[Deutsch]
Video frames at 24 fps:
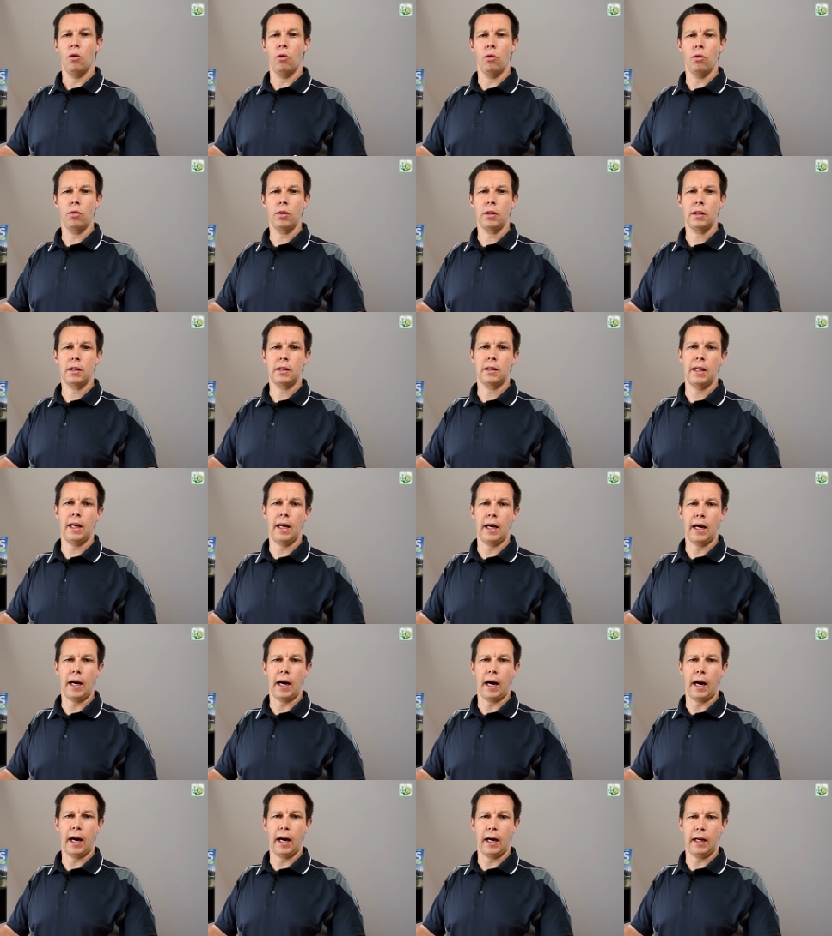und
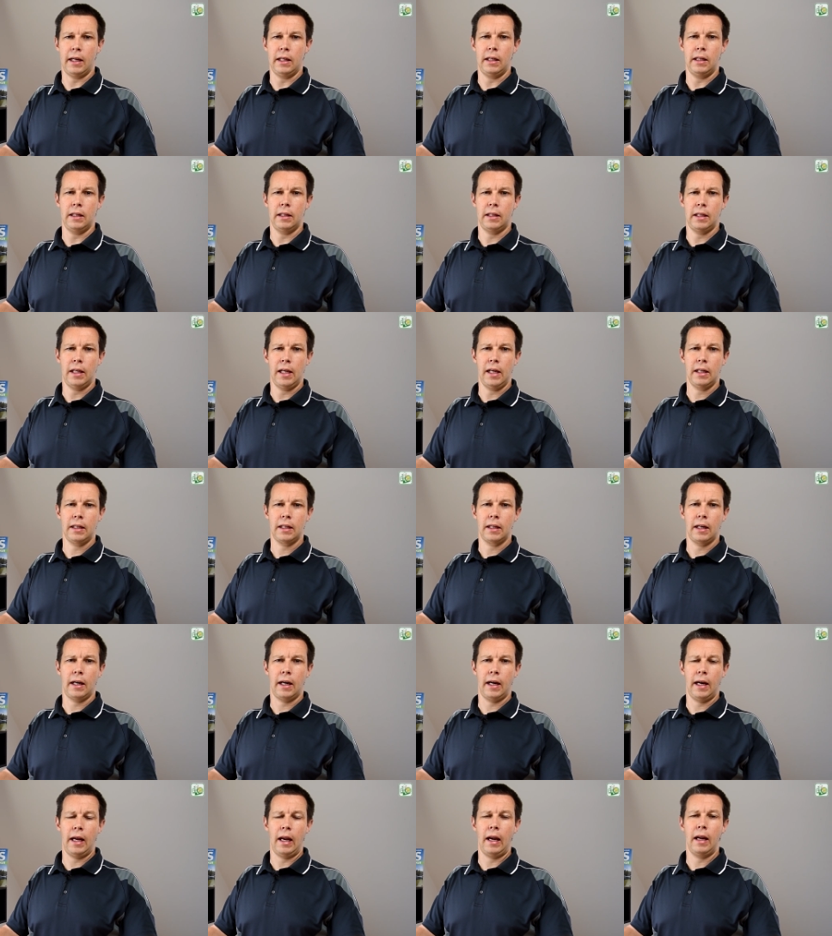der
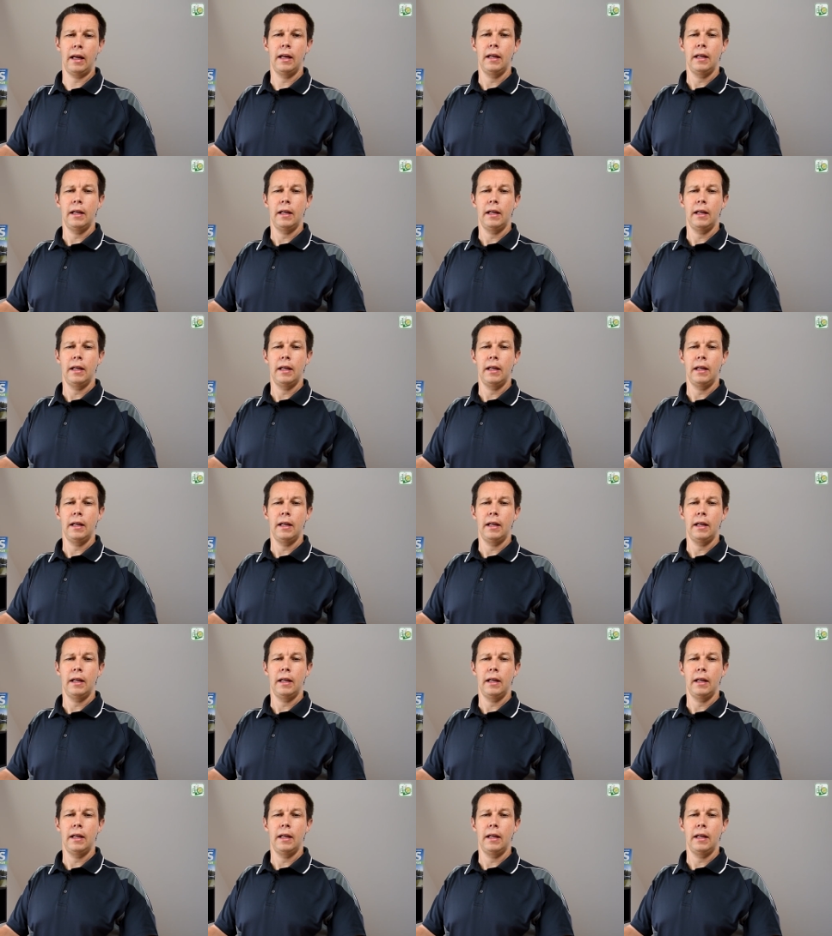ANT-Teil,